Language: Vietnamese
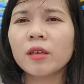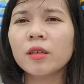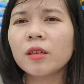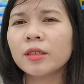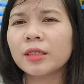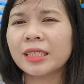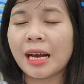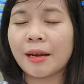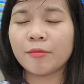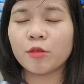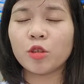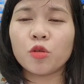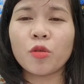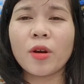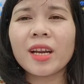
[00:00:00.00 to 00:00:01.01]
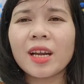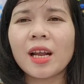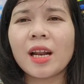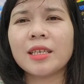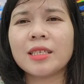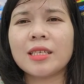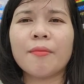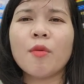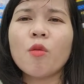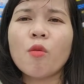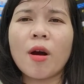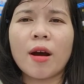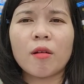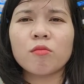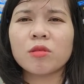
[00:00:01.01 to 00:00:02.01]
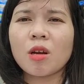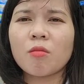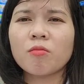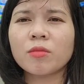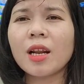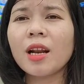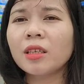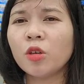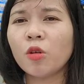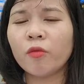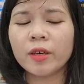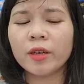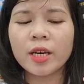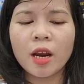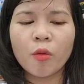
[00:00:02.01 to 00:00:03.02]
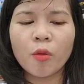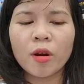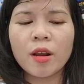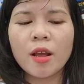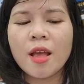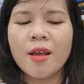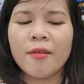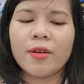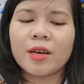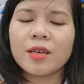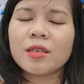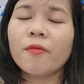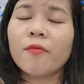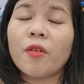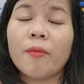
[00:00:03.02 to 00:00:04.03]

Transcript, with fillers: giảm stress hay là giảm bốc hỏa nóng trong, rất là nhiều vấn đề luôn. Và cái sản phẩm này có